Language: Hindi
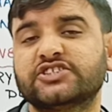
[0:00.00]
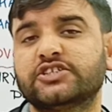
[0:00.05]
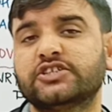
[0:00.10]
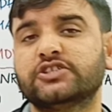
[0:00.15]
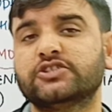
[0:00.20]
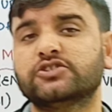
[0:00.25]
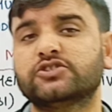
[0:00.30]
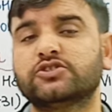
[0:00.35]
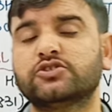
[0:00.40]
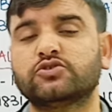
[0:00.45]
श्री
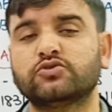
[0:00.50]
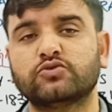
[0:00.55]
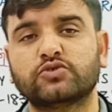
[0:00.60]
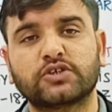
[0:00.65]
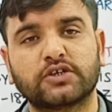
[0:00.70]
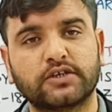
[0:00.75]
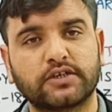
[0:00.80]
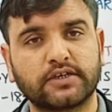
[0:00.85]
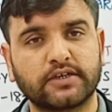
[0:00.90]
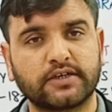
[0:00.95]
इंस्टीट्यूट
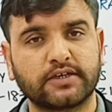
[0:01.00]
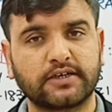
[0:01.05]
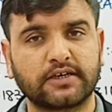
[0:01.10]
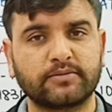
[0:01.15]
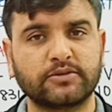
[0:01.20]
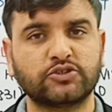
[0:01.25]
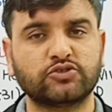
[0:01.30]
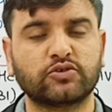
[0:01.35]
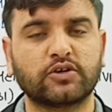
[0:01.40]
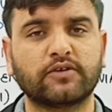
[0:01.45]
करण नगर
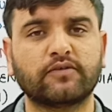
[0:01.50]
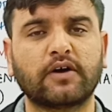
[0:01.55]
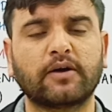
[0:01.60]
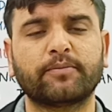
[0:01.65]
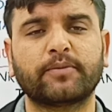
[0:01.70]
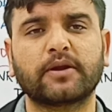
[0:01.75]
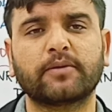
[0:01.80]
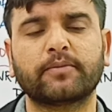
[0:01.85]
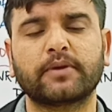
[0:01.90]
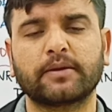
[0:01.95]
में जो है वहाँ
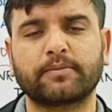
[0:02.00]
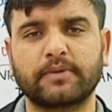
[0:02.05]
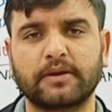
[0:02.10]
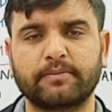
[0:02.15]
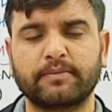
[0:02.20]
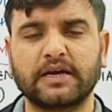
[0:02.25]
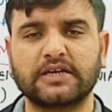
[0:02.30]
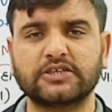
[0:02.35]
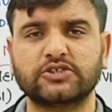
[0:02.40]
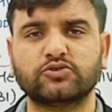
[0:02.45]
पर हमने अपना
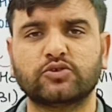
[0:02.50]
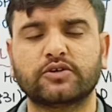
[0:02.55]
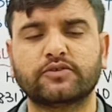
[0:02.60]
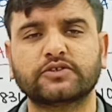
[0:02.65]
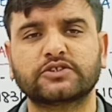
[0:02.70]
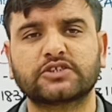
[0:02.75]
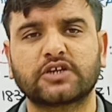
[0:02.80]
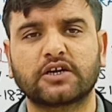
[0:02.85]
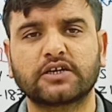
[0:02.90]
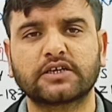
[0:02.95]
बैच जो है वो
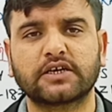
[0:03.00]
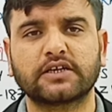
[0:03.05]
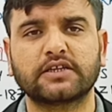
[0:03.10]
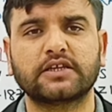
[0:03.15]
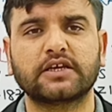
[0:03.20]
स्टार्ट कर